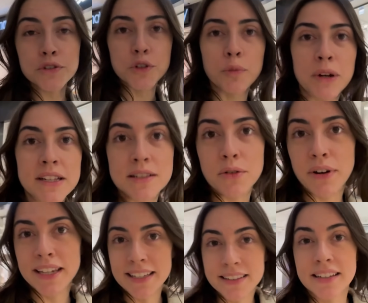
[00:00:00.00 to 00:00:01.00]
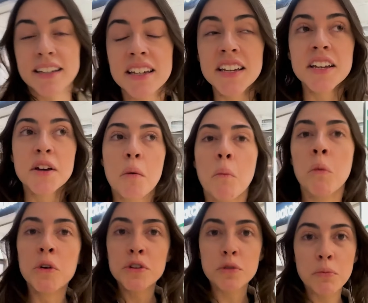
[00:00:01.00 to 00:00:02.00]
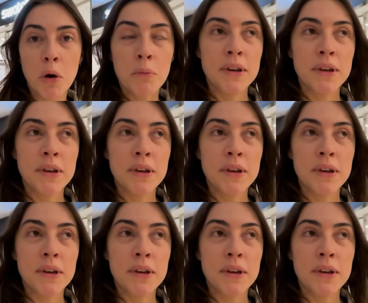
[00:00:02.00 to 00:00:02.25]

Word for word: surpresa com a Ita muito bom